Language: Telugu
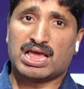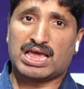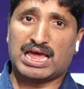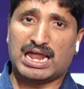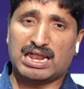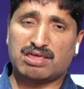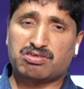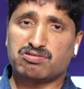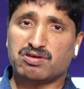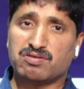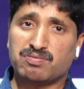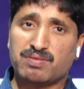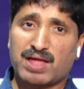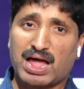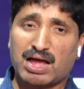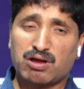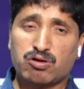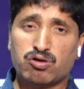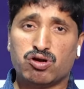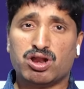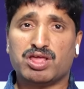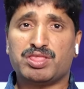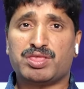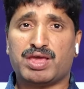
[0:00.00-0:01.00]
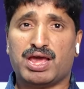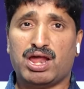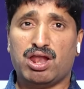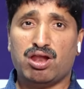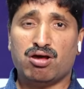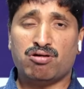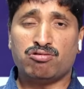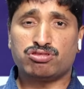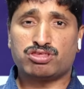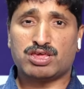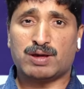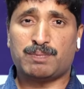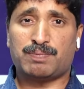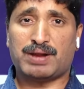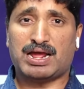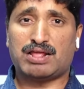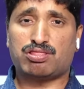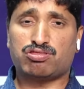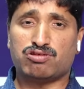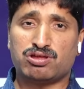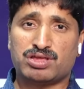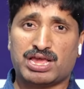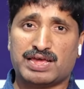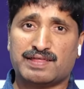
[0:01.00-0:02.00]
ఎలక్షన్ దాకా కూడా జైల్లో ఉంచే
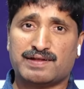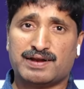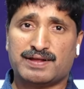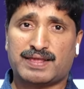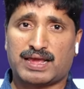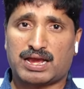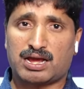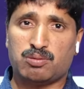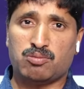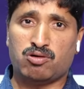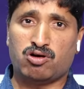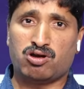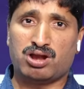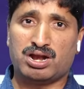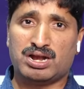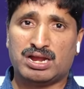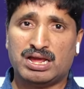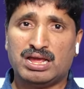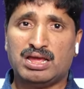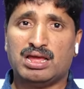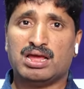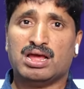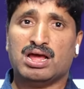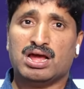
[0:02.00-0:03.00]
ప్రయత్నం చేశాడు జగన్మోహన్ రెడ్డి